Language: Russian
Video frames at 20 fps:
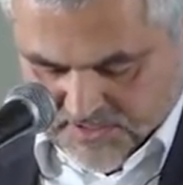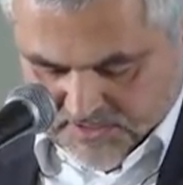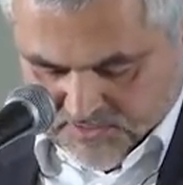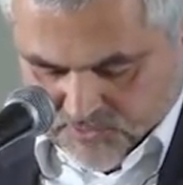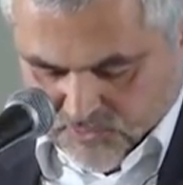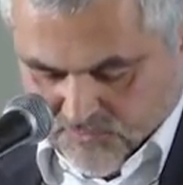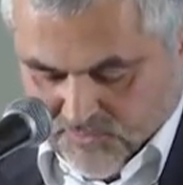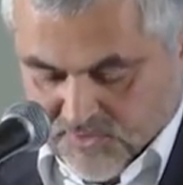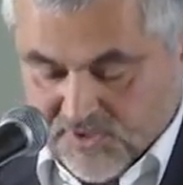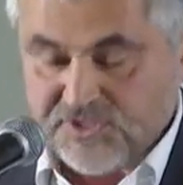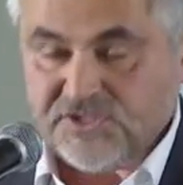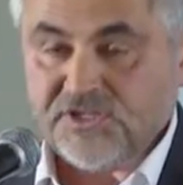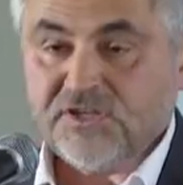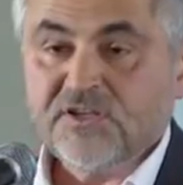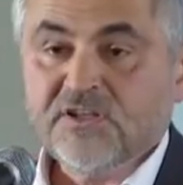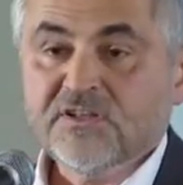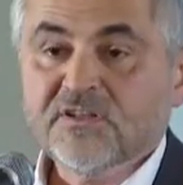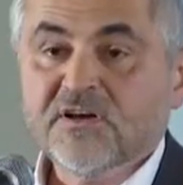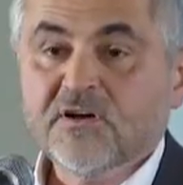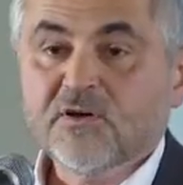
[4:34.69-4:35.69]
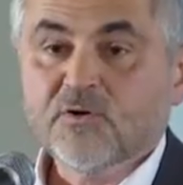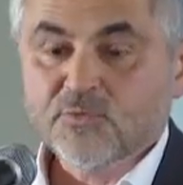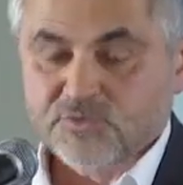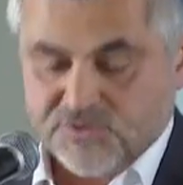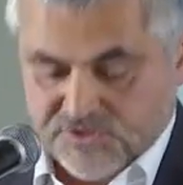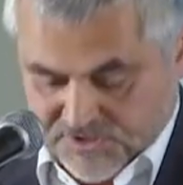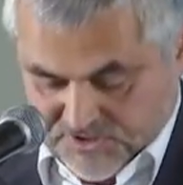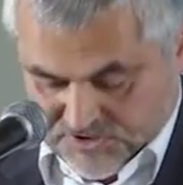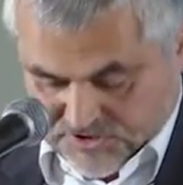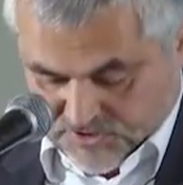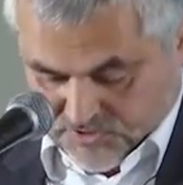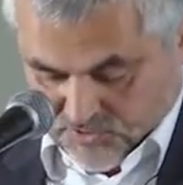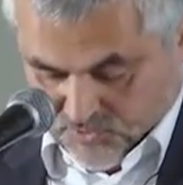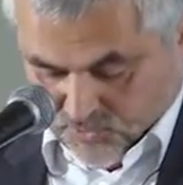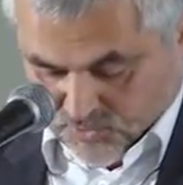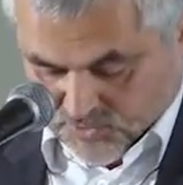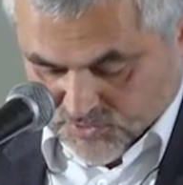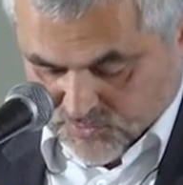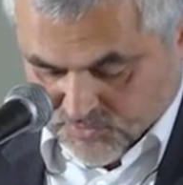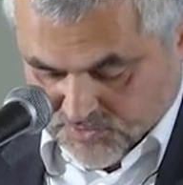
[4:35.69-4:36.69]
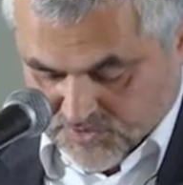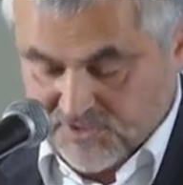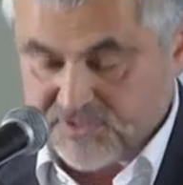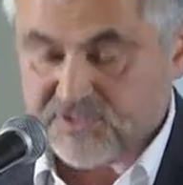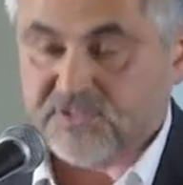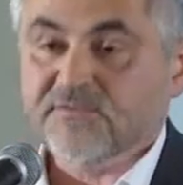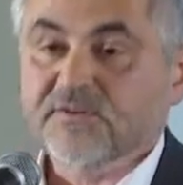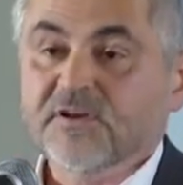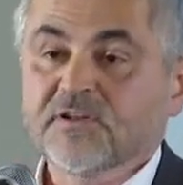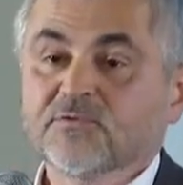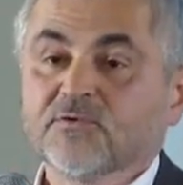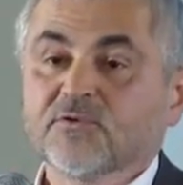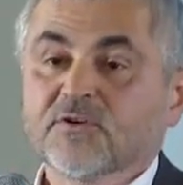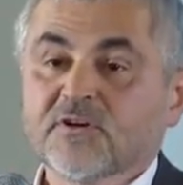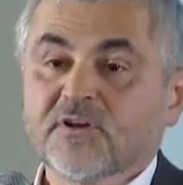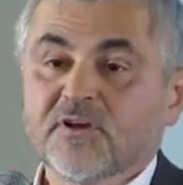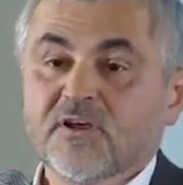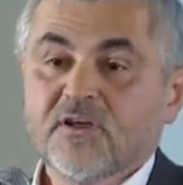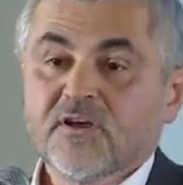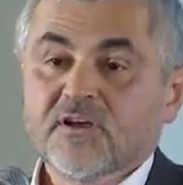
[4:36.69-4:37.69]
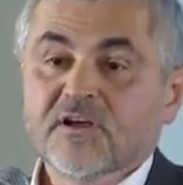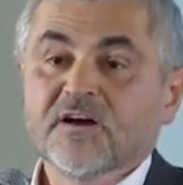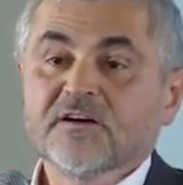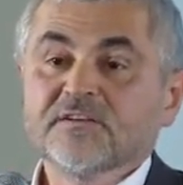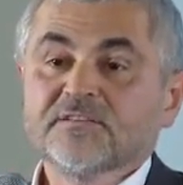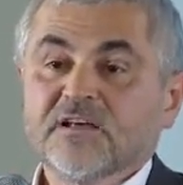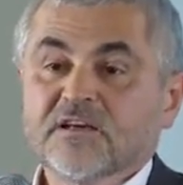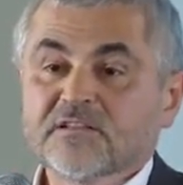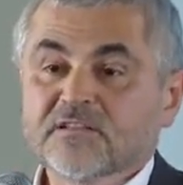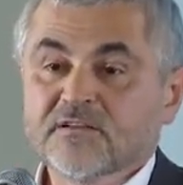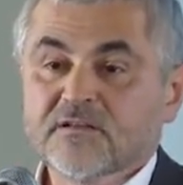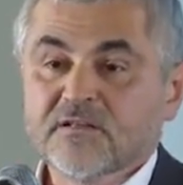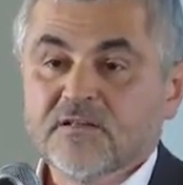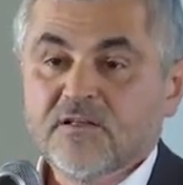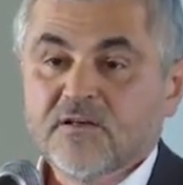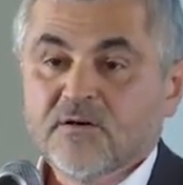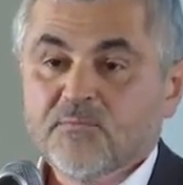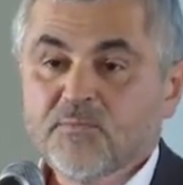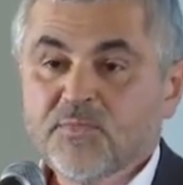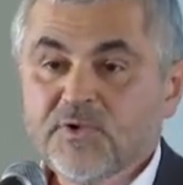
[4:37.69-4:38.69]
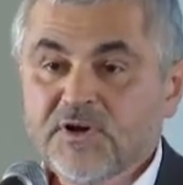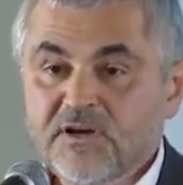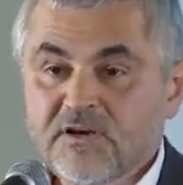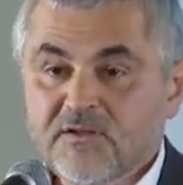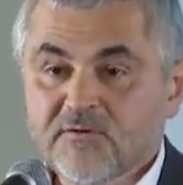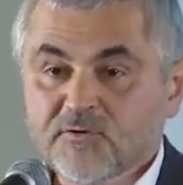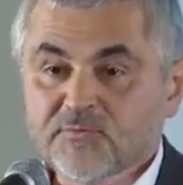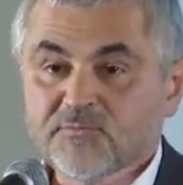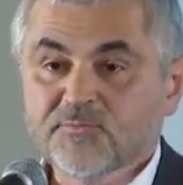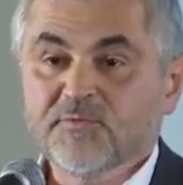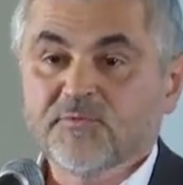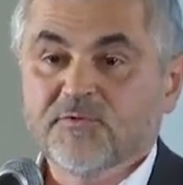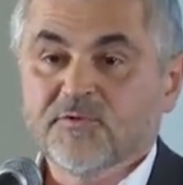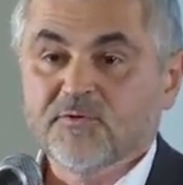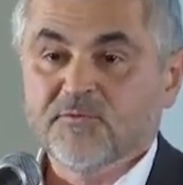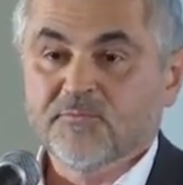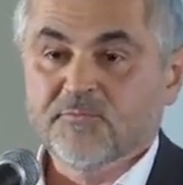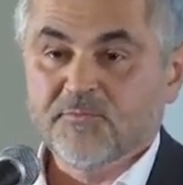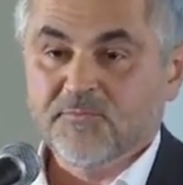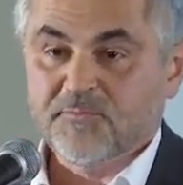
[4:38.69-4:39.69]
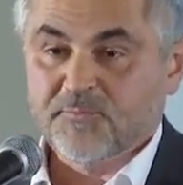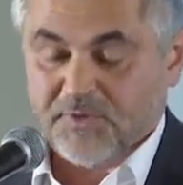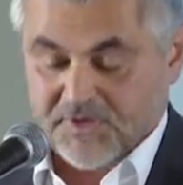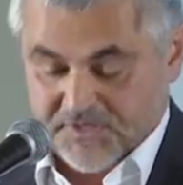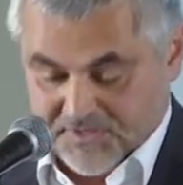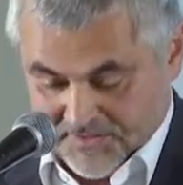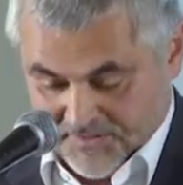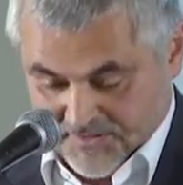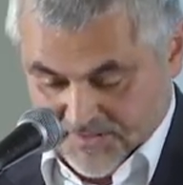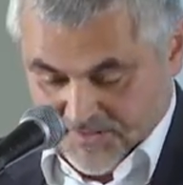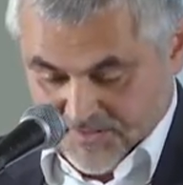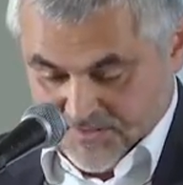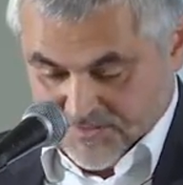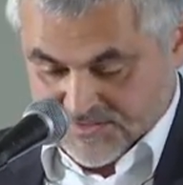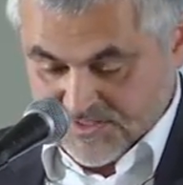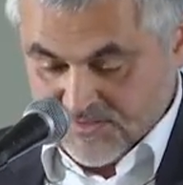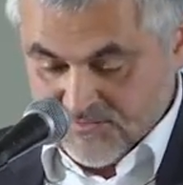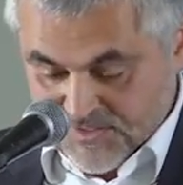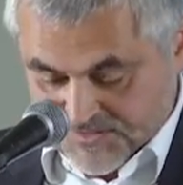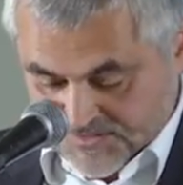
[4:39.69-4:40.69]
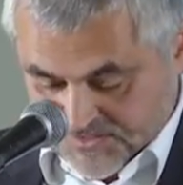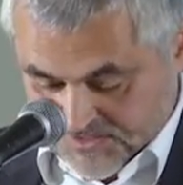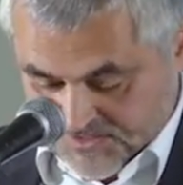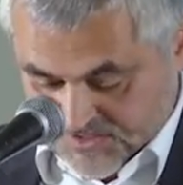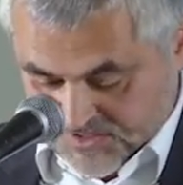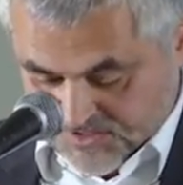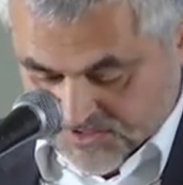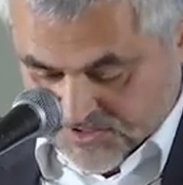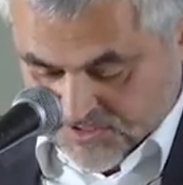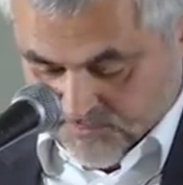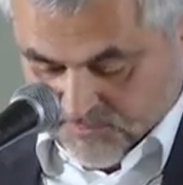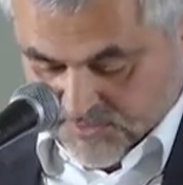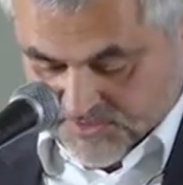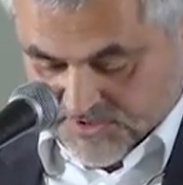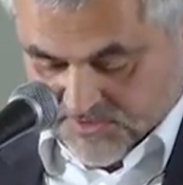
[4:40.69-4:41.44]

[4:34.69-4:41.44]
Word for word: на увеличение нагрузки с четырех студентов, которые когда-то были вот, э, при советской системе.